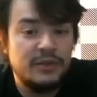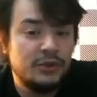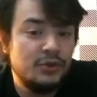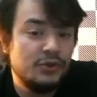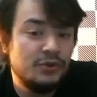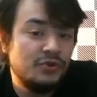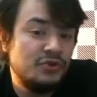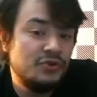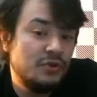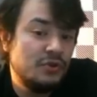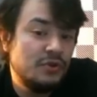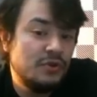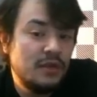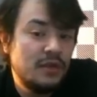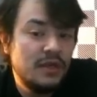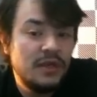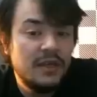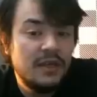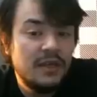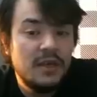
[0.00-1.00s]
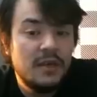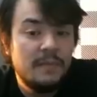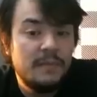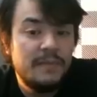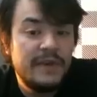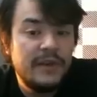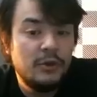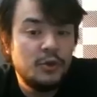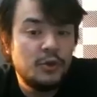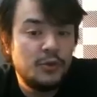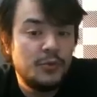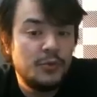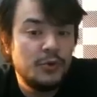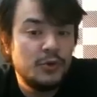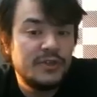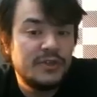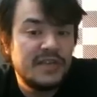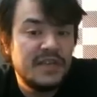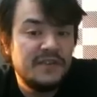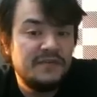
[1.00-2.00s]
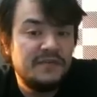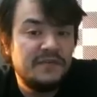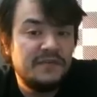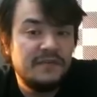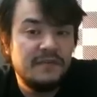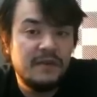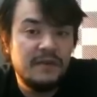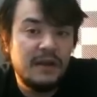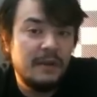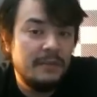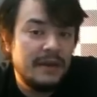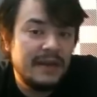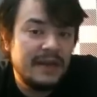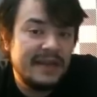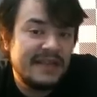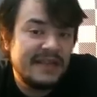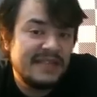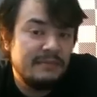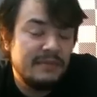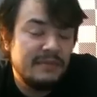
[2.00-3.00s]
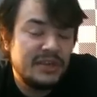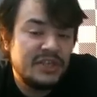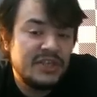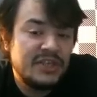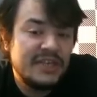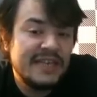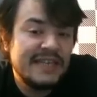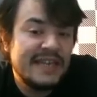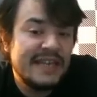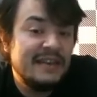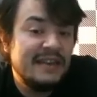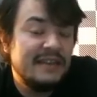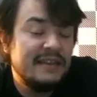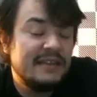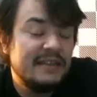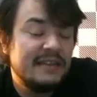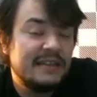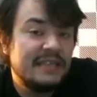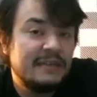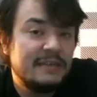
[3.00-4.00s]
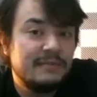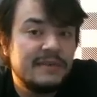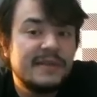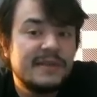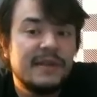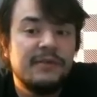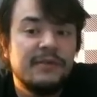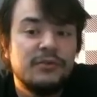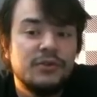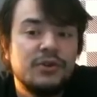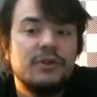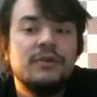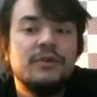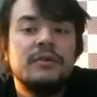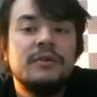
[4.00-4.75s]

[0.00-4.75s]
Çünkü B3 piyonu zayıf ama kazanmak için yeterli değil. Rakibimiz savunuyor.